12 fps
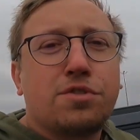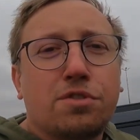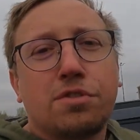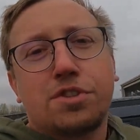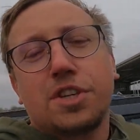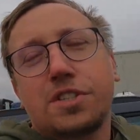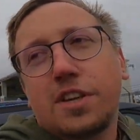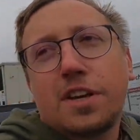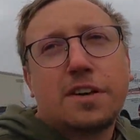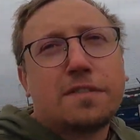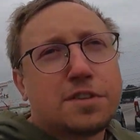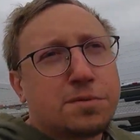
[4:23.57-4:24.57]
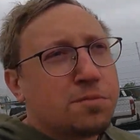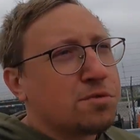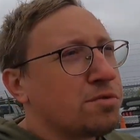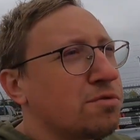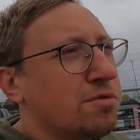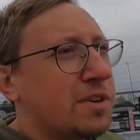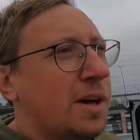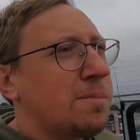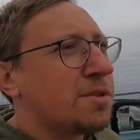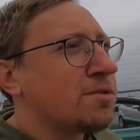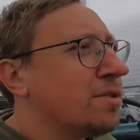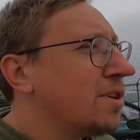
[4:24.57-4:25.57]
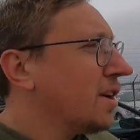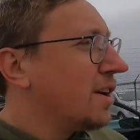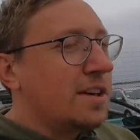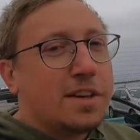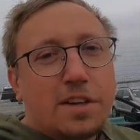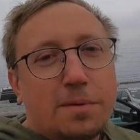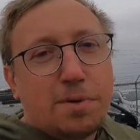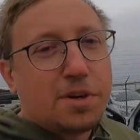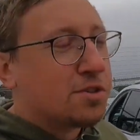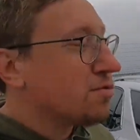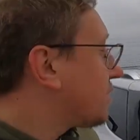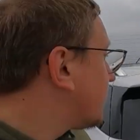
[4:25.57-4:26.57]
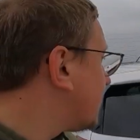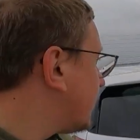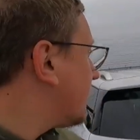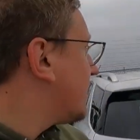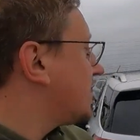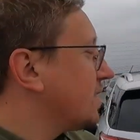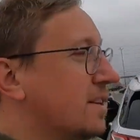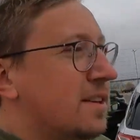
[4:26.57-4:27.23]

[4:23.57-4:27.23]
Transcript: все, сейчас я возьму другую камеру и покажу, как я